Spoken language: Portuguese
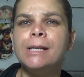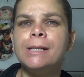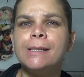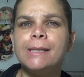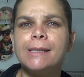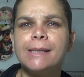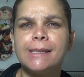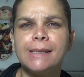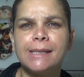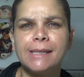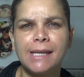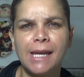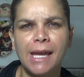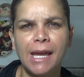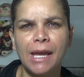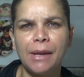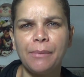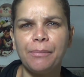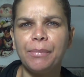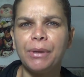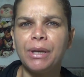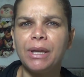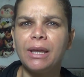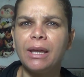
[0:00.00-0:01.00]

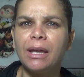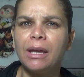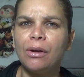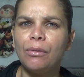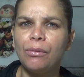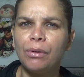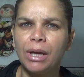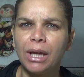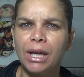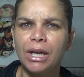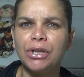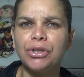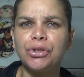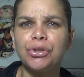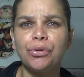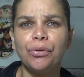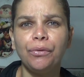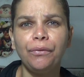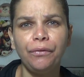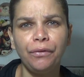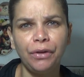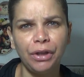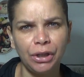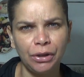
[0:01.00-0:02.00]
Sempre tem alguém te
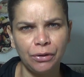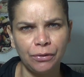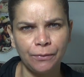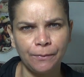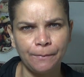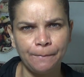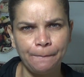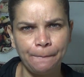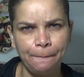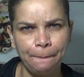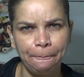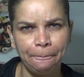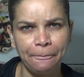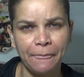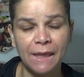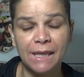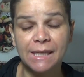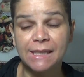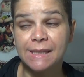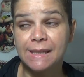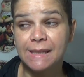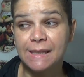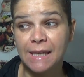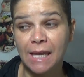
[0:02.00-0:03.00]
ouvindo.
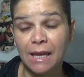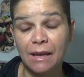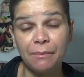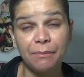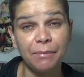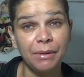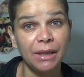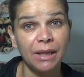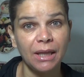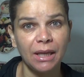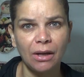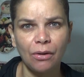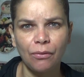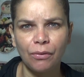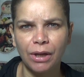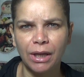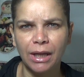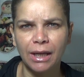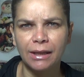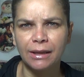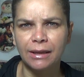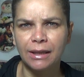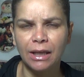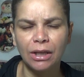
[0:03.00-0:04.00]
Sempre tem
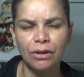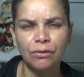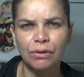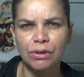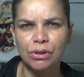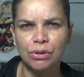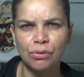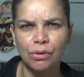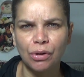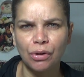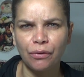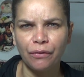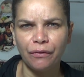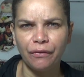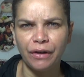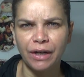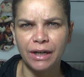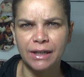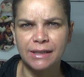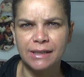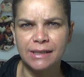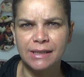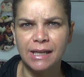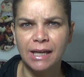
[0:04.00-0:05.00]
alguém atento à sua
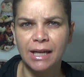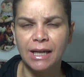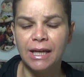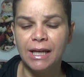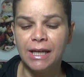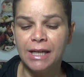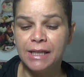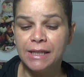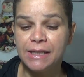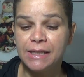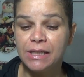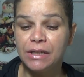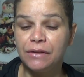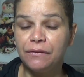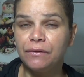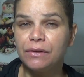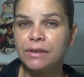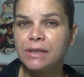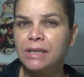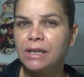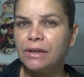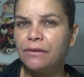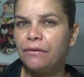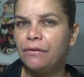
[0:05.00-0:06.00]
conversa. Se
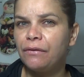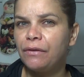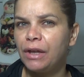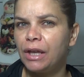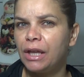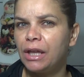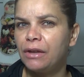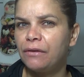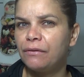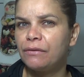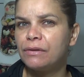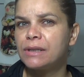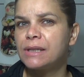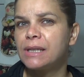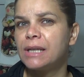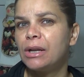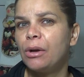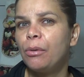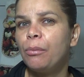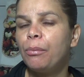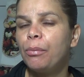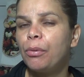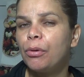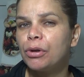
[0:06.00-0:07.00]
você vê que você
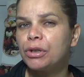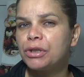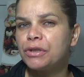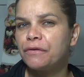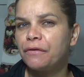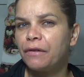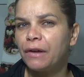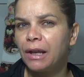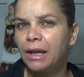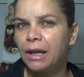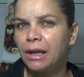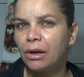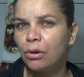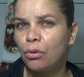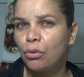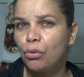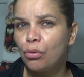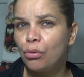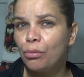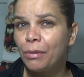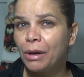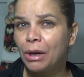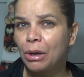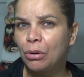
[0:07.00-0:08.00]
não pode falar
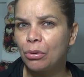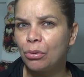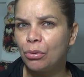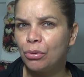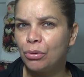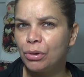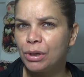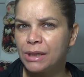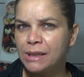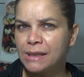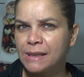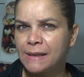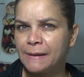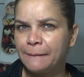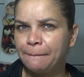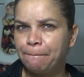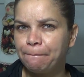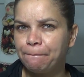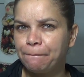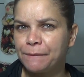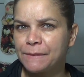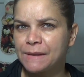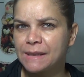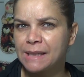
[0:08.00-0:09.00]
alguma coisa,
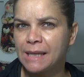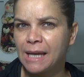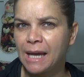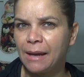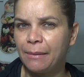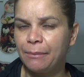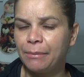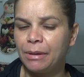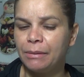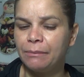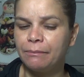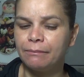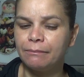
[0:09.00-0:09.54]
sabe?